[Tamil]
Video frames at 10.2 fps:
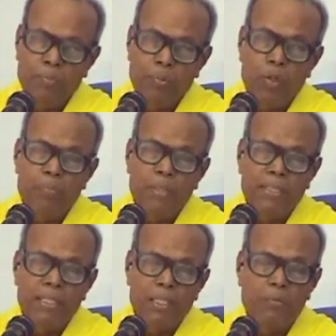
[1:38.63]

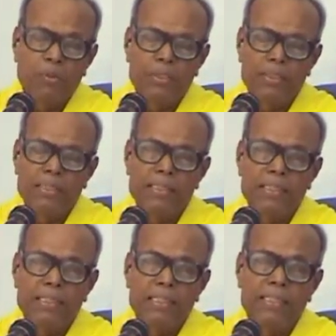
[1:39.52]
பொருட்பற்று இருக்கும்போது
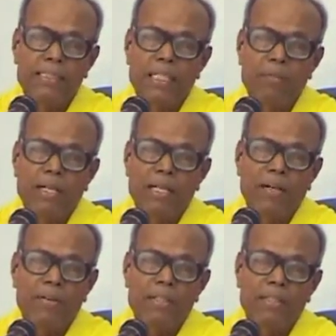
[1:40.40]
நிச்சயமாக
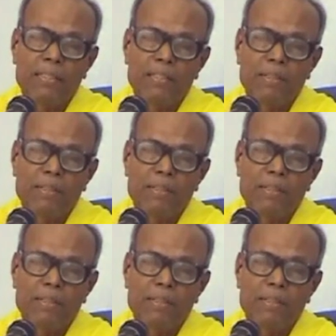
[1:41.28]
அவரும்